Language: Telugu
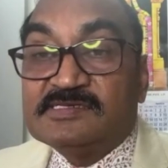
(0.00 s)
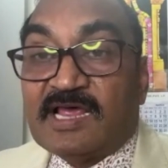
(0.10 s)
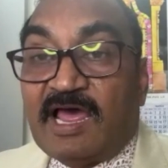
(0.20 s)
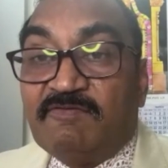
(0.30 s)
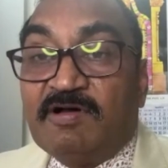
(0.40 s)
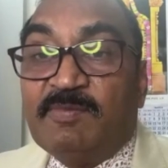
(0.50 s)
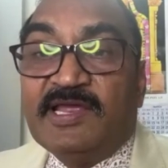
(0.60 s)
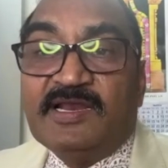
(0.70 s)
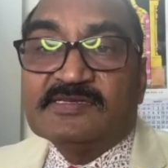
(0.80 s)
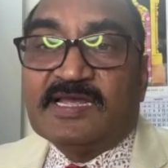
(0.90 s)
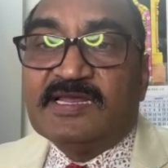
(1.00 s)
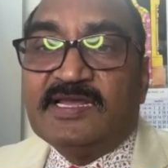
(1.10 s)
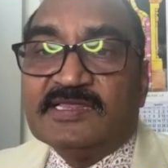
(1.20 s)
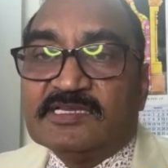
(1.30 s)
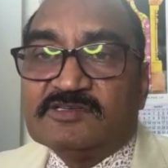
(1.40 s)
శాపమైన
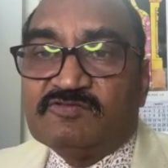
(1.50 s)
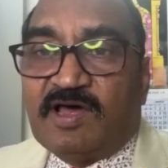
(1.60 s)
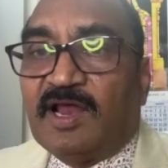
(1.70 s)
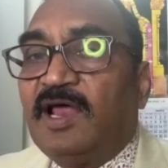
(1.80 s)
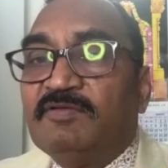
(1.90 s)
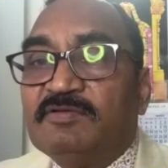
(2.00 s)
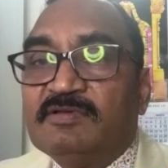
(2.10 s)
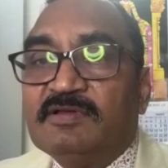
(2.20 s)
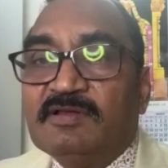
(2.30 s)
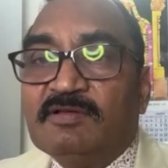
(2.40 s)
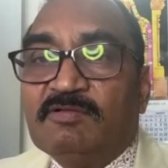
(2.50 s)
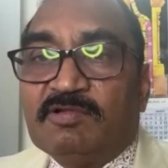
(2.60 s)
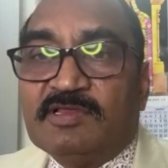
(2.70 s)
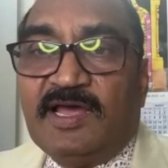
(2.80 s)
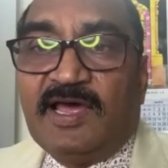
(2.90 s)
సంగీత స్వరాలు
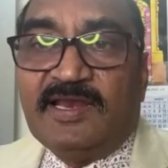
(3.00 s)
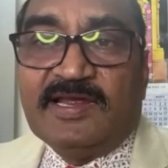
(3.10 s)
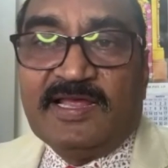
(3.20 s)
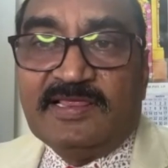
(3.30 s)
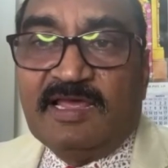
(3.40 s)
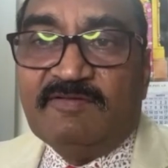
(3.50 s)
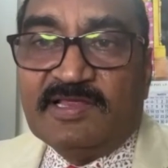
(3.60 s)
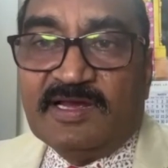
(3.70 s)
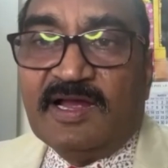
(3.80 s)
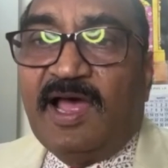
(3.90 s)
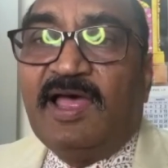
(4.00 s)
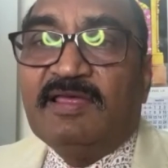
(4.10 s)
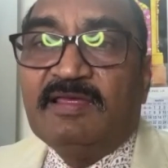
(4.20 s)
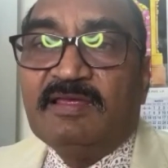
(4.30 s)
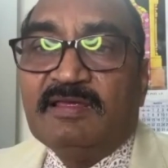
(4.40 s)
హృదయానికి అందే విధంగా
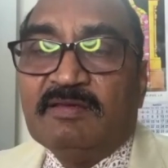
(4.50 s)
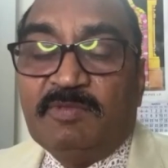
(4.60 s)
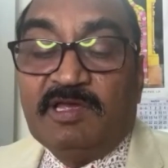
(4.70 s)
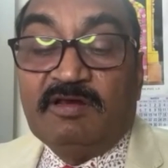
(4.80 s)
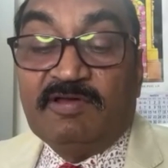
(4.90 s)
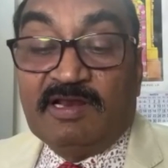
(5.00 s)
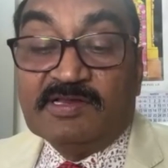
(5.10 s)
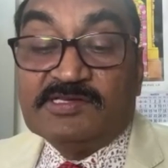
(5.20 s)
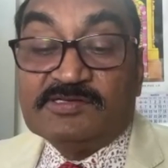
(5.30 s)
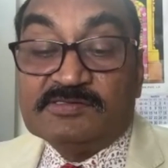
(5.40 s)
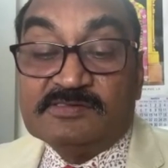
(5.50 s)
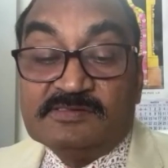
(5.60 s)
మీరు వినవచ్చు